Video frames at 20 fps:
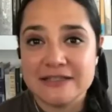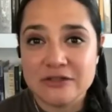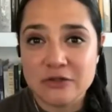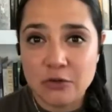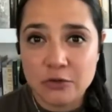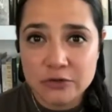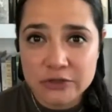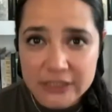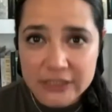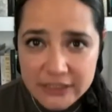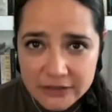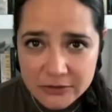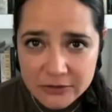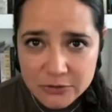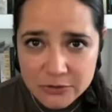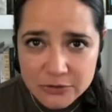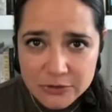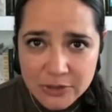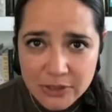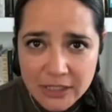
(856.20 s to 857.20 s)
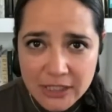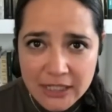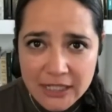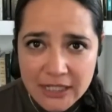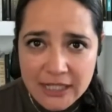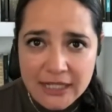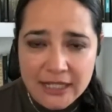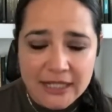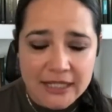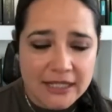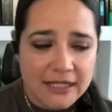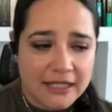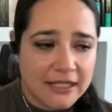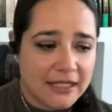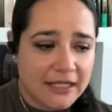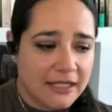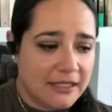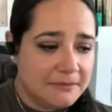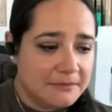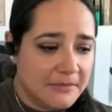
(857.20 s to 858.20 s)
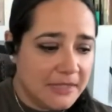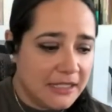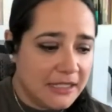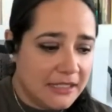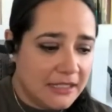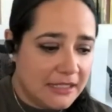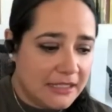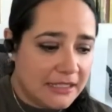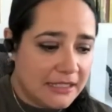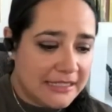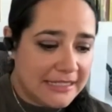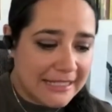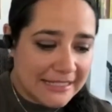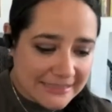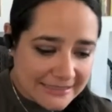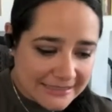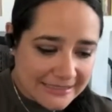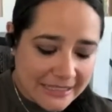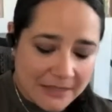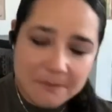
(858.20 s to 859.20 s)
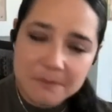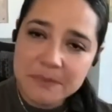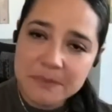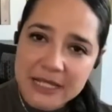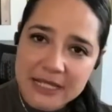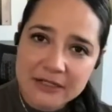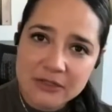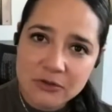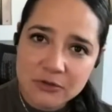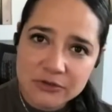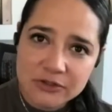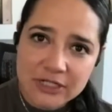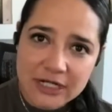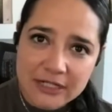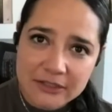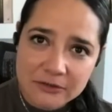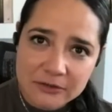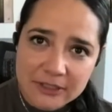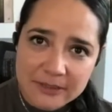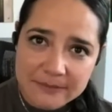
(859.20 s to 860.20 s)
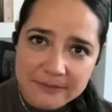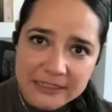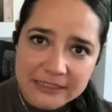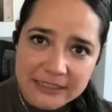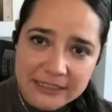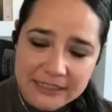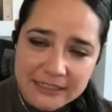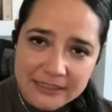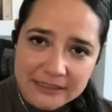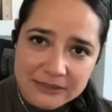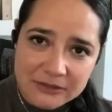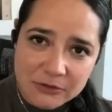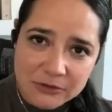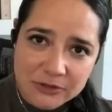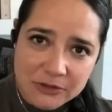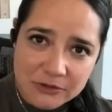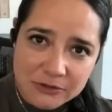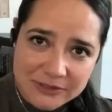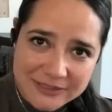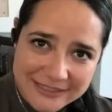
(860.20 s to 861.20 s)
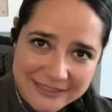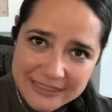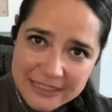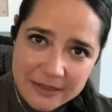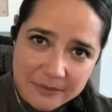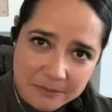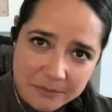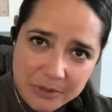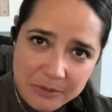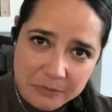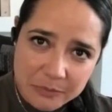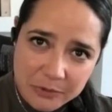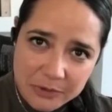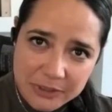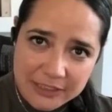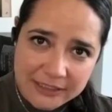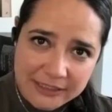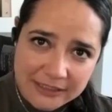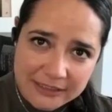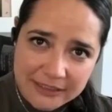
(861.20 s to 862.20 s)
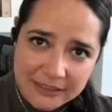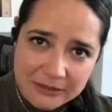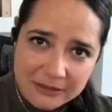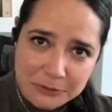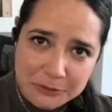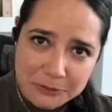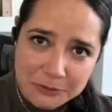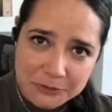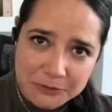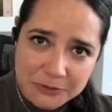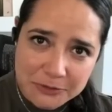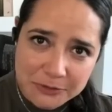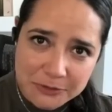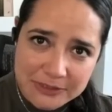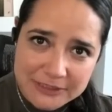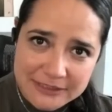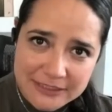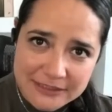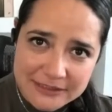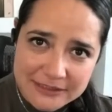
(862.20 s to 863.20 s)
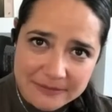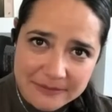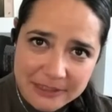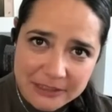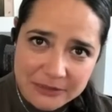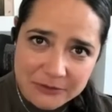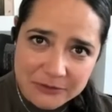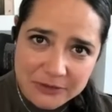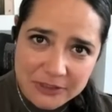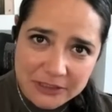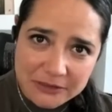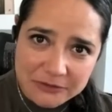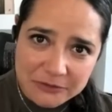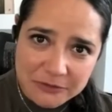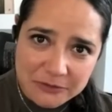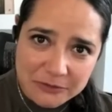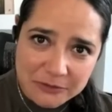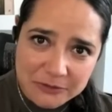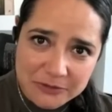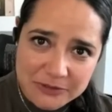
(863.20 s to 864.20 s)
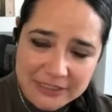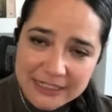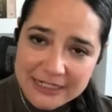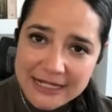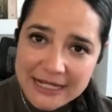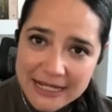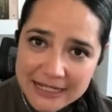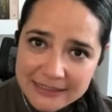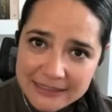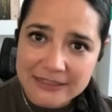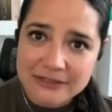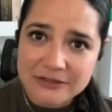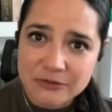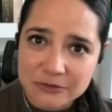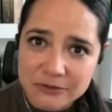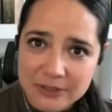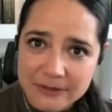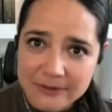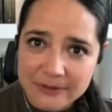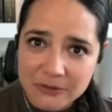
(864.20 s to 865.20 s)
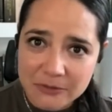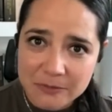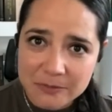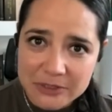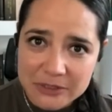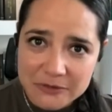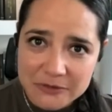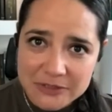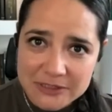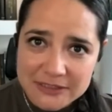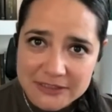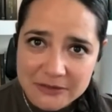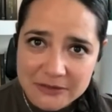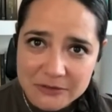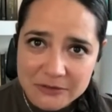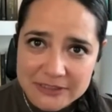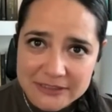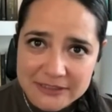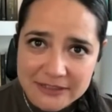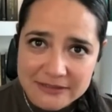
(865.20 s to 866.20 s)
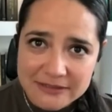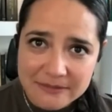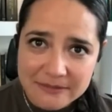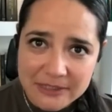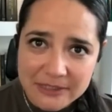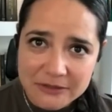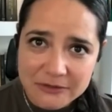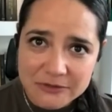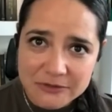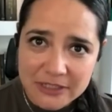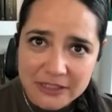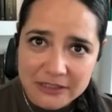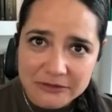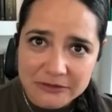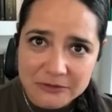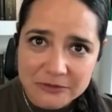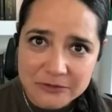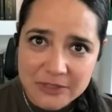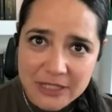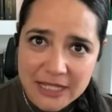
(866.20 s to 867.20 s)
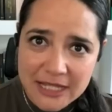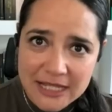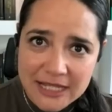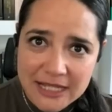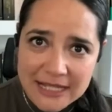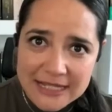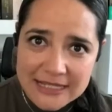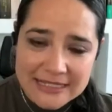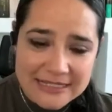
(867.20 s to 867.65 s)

hasta escondidos. Eh, y él siempre ha encontrado la manera, y lo digo siempre porque en realidad lo conozco desde hace varios años, soy cercana a su trabajo periodístico desde hace varios años,